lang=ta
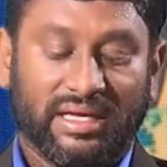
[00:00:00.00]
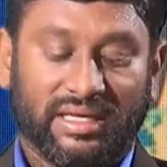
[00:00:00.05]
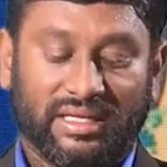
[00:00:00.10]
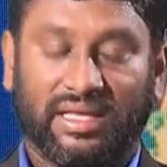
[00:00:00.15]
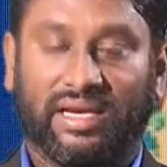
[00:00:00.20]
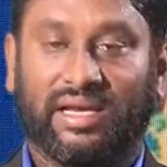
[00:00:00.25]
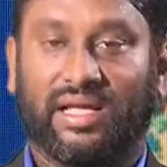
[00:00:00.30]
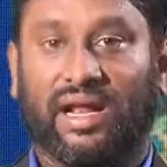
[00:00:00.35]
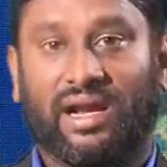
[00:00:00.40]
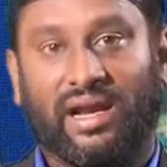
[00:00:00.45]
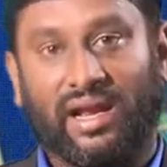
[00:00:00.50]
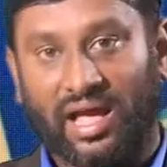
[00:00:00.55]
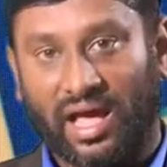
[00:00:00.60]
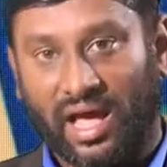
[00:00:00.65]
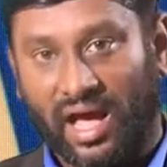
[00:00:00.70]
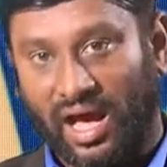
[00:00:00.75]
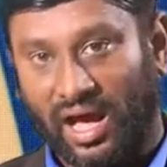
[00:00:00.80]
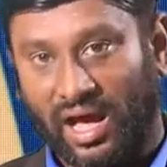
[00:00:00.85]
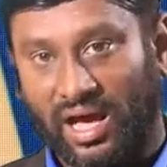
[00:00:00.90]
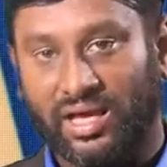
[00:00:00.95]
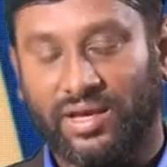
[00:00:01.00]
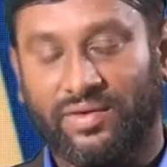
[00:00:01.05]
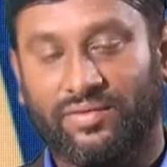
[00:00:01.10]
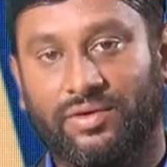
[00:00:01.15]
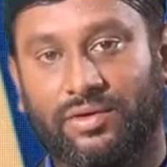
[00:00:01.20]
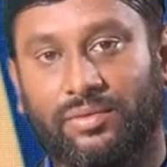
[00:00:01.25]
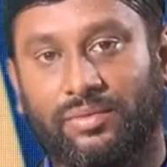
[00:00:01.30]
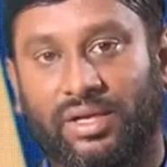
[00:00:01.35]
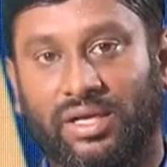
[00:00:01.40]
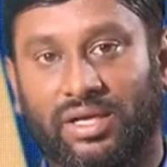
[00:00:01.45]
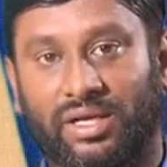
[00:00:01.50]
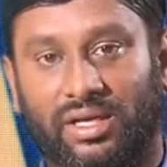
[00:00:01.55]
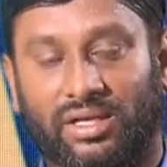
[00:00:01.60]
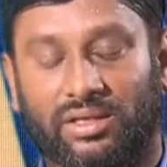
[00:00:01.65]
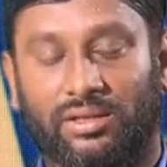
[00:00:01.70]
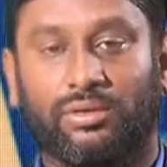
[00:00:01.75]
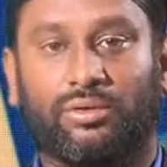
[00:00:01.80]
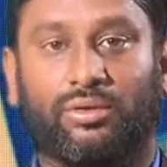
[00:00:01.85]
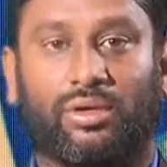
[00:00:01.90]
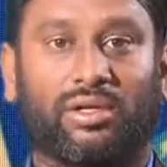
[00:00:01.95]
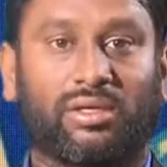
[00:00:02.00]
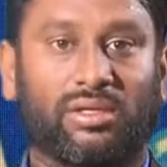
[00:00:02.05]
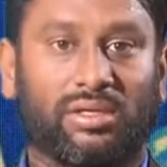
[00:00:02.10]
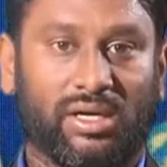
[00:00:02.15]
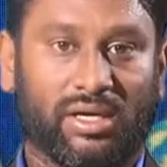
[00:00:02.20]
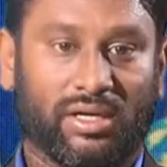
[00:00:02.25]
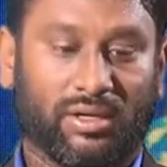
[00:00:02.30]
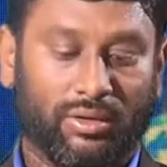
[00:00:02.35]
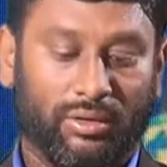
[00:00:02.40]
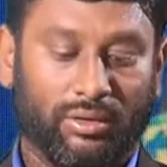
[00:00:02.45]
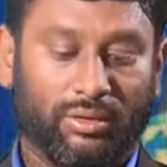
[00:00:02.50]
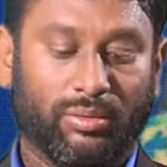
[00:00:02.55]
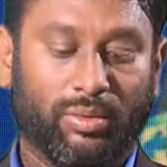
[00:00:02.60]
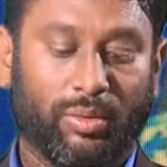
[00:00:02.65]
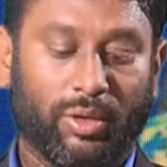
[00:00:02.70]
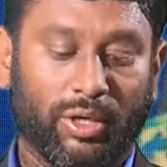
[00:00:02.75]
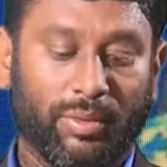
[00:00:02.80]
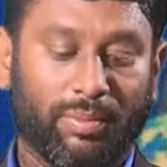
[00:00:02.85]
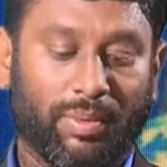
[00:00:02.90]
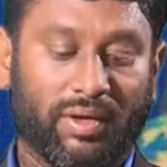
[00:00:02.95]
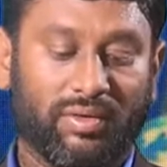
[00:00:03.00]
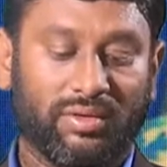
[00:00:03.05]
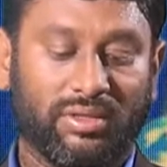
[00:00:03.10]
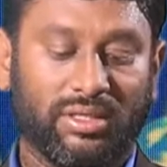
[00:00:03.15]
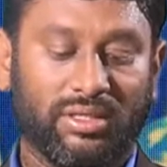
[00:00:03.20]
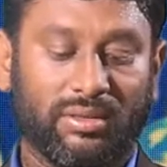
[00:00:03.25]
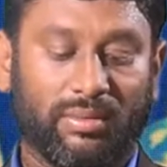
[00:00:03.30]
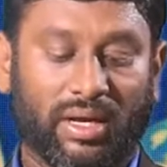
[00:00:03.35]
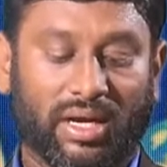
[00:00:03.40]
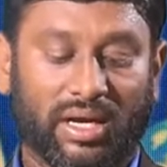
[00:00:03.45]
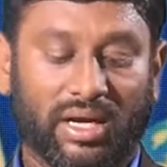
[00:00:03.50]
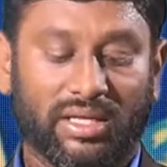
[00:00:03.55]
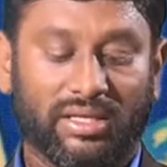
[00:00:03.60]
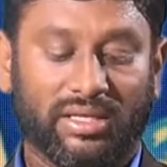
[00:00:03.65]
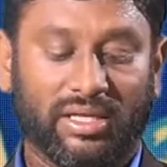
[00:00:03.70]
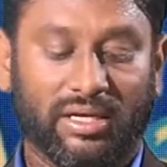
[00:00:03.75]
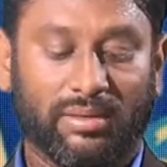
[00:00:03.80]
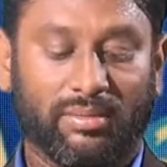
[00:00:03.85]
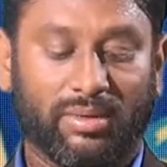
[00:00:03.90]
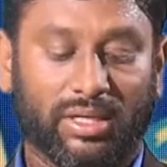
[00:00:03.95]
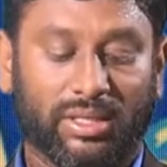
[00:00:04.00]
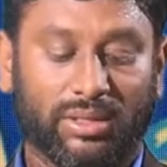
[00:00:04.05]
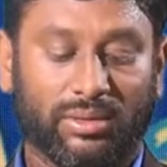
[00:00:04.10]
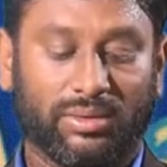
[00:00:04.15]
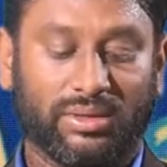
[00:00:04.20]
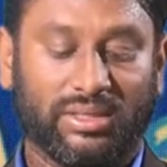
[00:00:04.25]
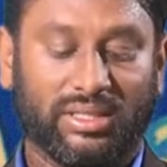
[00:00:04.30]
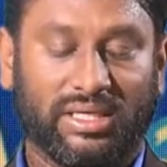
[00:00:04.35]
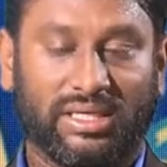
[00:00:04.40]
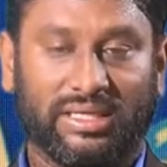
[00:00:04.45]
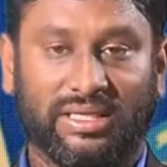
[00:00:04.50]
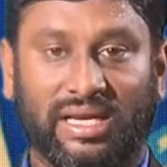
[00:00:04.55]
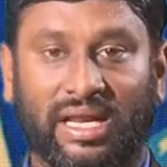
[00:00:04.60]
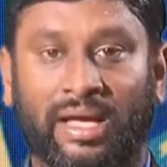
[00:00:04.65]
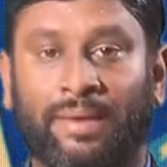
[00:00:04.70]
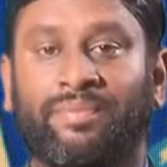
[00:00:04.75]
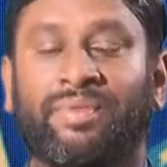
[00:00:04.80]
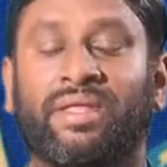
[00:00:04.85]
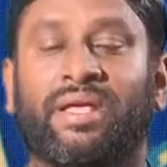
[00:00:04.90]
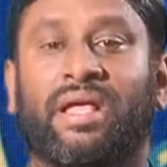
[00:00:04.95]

இதற்கான ஆய்வு அப்படிங்கிறது தொடர்ந்து நடக்கணும் குறிப்பாக வந்து மக்களை தேடி மருத்துவ திட்டத்தில்